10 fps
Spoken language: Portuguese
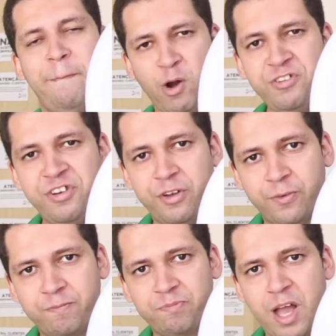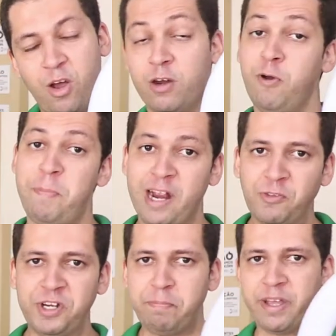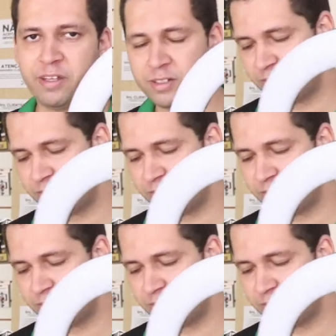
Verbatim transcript: Prontinho. Agora eu vou pegar o tripé.